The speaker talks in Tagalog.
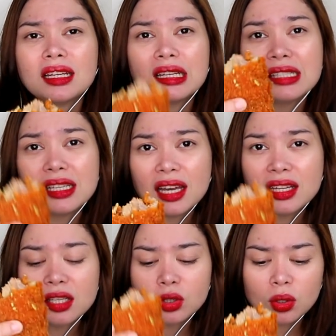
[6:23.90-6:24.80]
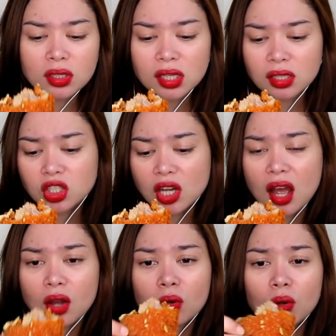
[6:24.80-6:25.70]
kasi guys, ito kasi yung
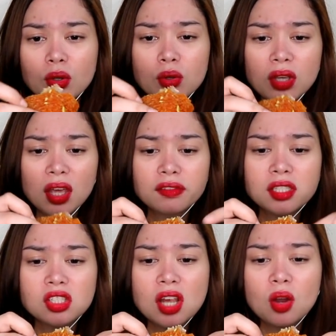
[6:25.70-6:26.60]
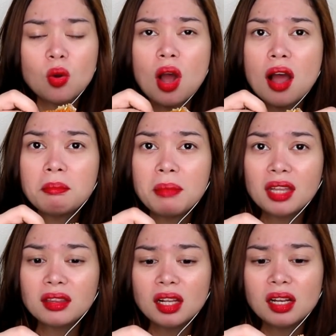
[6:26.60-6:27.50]
Chaco, yung KFC Chaco, ang
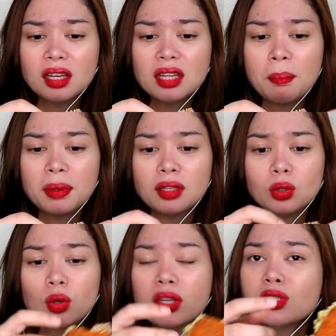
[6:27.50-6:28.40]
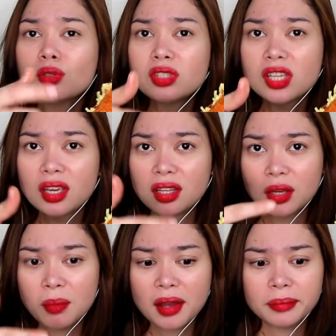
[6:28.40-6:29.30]
main talaga dapat ito is yung chicken, ba?
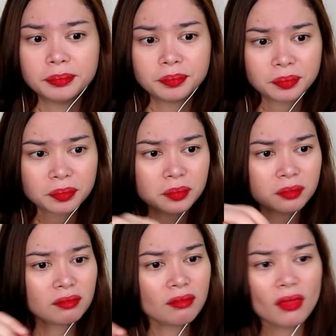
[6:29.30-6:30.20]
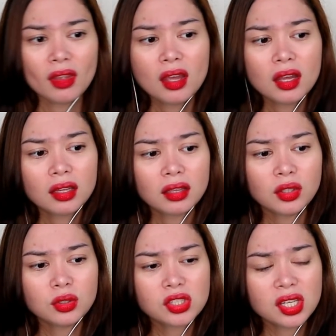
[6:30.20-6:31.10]
Diba?
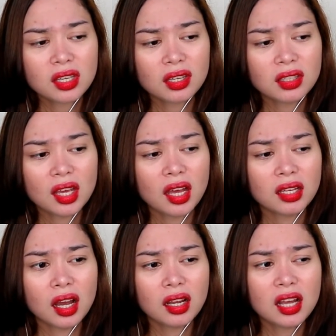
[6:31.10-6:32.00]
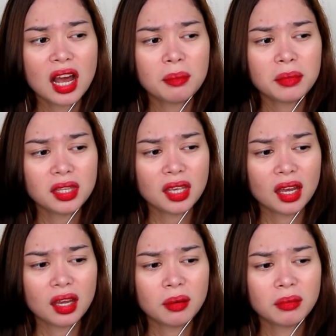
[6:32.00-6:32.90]
Then yung chicken niya, ang gummy
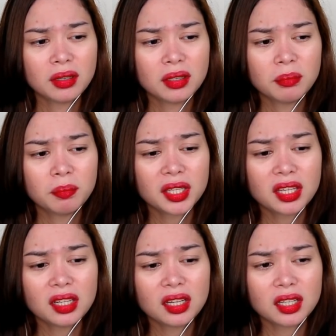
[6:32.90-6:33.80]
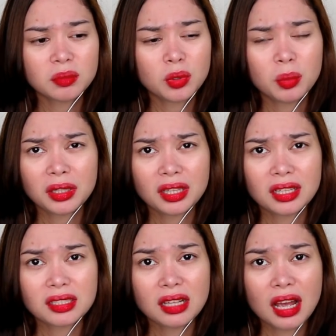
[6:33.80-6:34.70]
niya, pag kinagat mo,
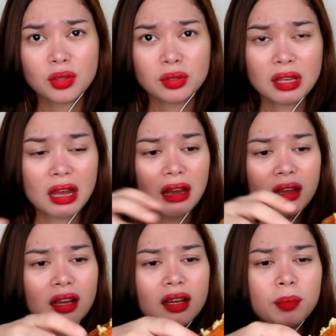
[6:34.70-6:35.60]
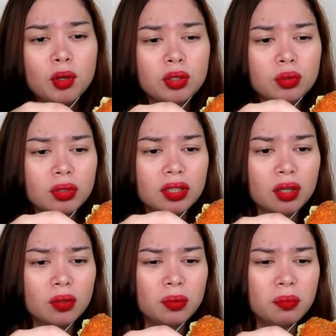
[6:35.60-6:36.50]
matigas nga, yun nga paulit-ulit
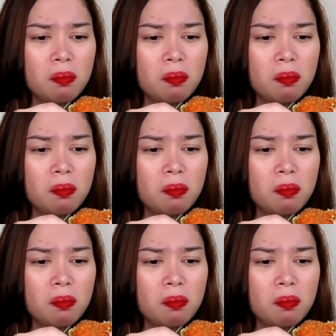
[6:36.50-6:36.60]
ako.